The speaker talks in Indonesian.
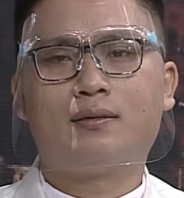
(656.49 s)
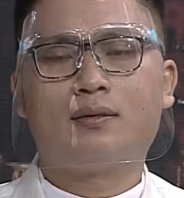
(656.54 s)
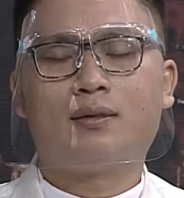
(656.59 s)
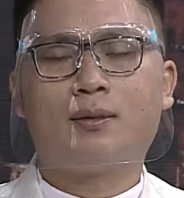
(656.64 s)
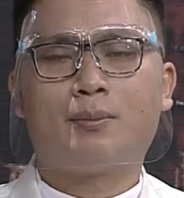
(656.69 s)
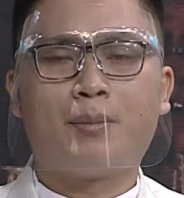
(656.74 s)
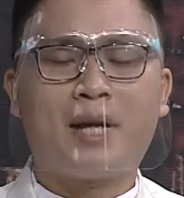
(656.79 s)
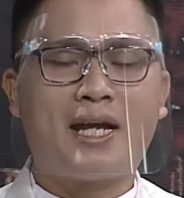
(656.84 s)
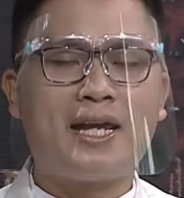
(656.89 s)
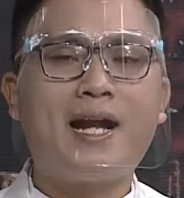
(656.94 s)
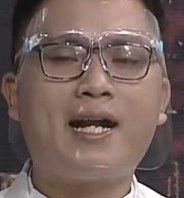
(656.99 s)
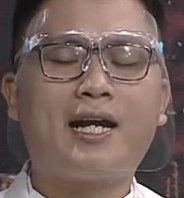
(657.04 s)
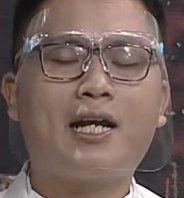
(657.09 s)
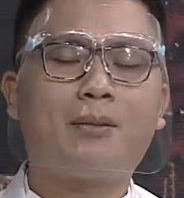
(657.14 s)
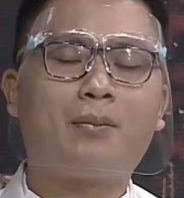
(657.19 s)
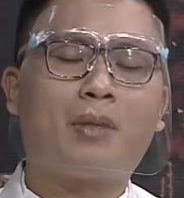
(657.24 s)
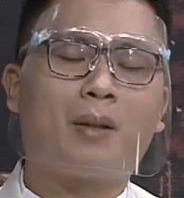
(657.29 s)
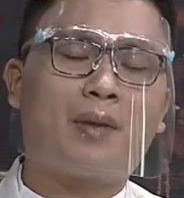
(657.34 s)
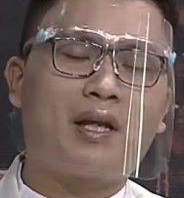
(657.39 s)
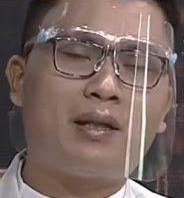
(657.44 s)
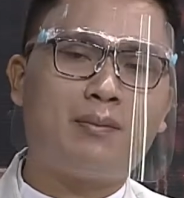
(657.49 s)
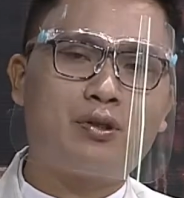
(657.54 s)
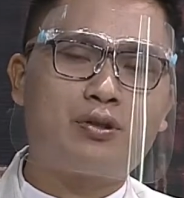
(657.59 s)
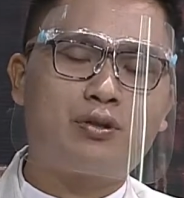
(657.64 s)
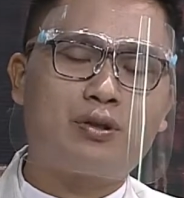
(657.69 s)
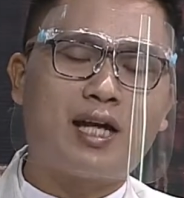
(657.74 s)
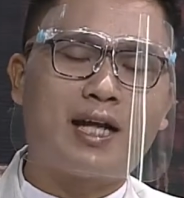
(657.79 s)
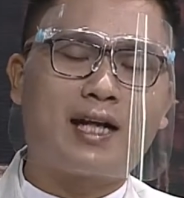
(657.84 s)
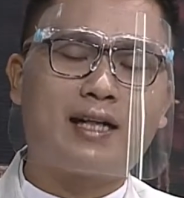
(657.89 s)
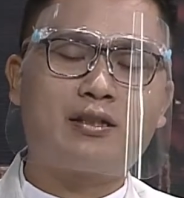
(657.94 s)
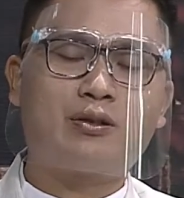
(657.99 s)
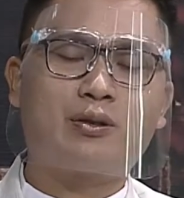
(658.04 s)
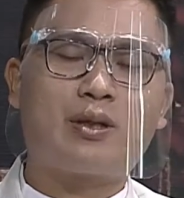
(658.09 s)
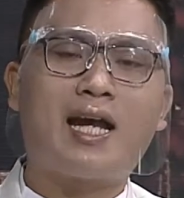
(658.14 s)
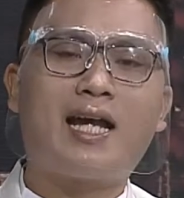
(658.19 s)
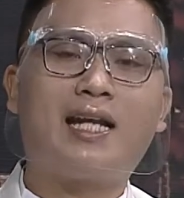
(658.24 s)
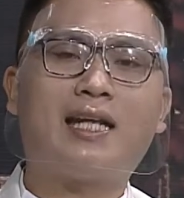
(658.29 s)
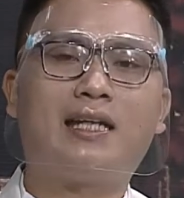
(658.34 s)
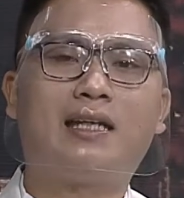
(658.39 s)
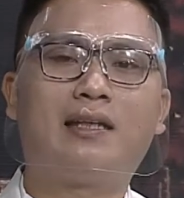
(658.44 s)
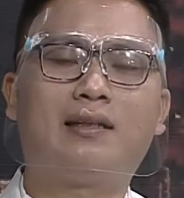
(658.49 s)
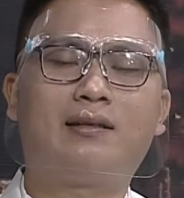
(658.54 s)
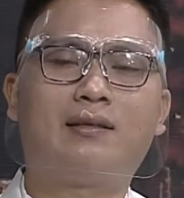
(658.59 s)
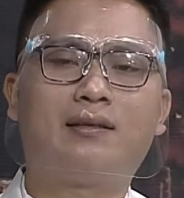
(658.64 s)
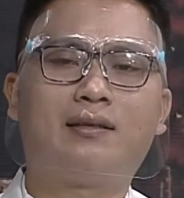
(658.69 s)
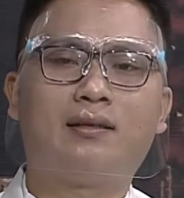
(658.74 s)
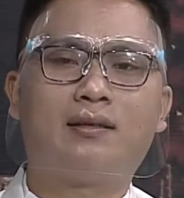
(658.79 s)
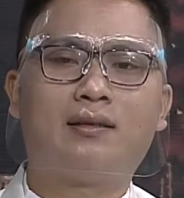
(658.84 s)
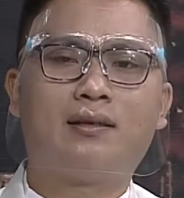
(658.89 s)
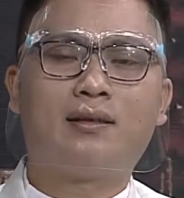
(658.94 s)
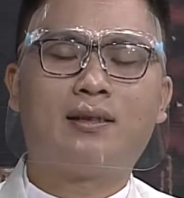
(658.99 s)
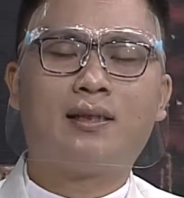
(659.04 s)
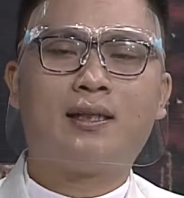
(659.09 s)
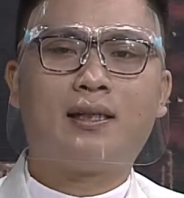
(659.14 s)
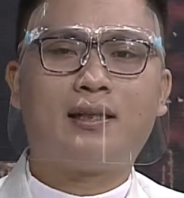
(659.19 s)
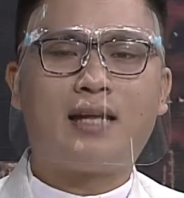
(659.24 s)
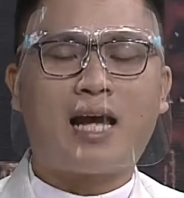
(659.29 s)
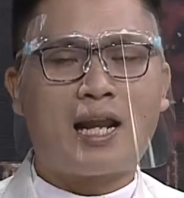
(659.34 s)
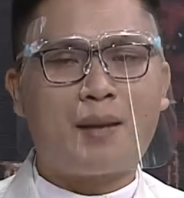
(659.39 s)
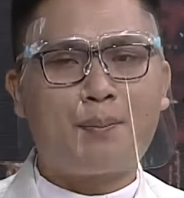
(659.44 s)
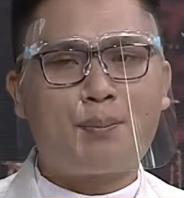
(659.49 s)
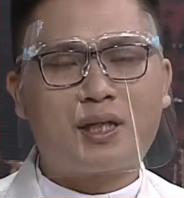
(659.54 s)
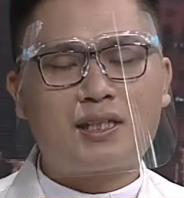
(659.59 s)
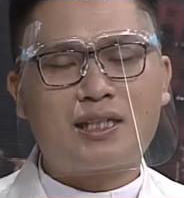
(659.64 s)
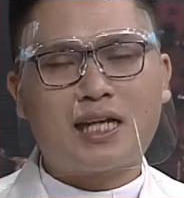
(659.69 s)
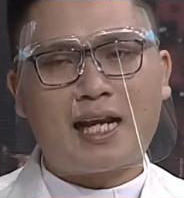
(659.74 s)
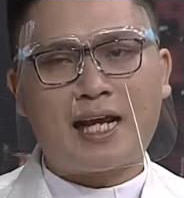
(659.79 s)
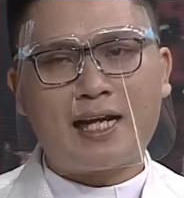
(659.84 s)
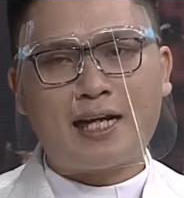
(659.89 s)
Bayangkan Bapak Ibu Saudara-saudari, dalam perjalanan